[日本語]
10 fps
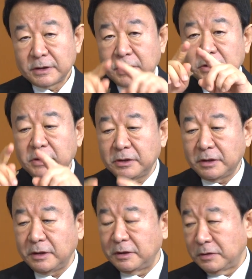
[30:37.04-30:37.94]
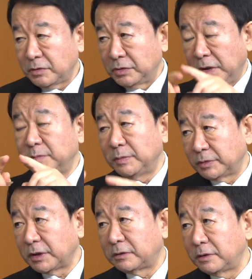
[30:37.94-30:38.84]
海底から何本も
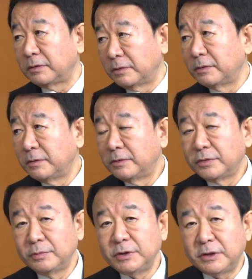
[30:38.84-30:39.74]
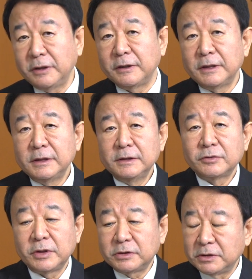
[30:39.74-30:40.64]
立ってるのを見て
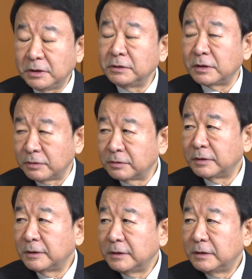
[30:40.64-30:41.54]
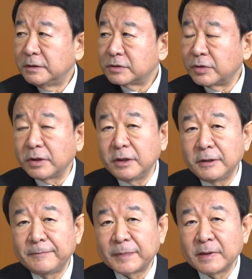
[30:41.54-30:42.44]
これ一体何だろうってそれ
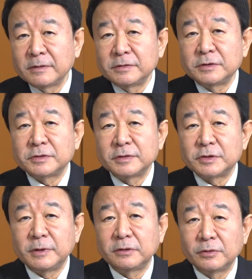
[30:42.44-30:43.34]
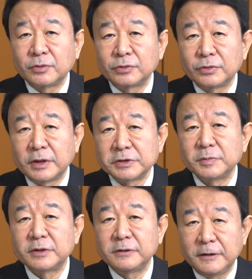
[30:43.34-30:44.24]
が実は全てのことの始
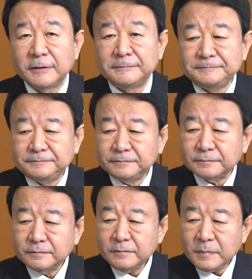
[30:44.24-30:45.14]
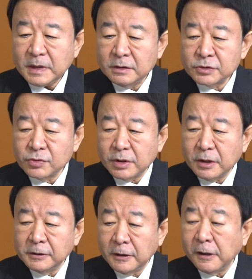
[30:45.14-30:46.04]
まりでそこか
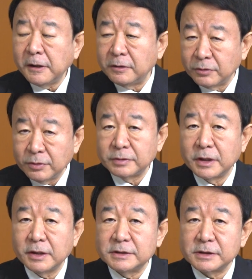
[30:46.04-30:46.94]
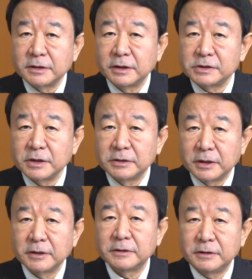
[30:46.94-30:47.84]
ら7年の長い採決が流
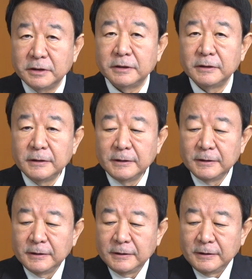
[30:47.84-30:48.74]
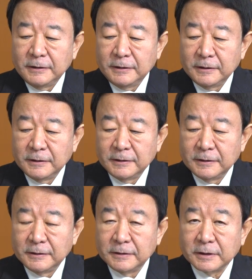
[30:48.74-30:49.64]
れて、
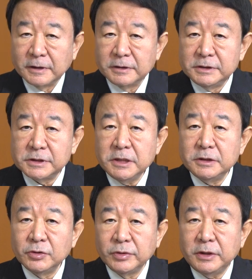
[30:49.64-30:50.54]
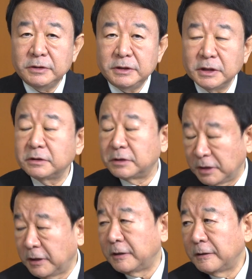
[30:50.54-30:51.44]
えー、だから2004年になっ
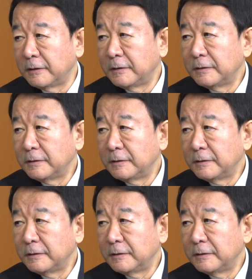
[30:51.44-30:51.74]
て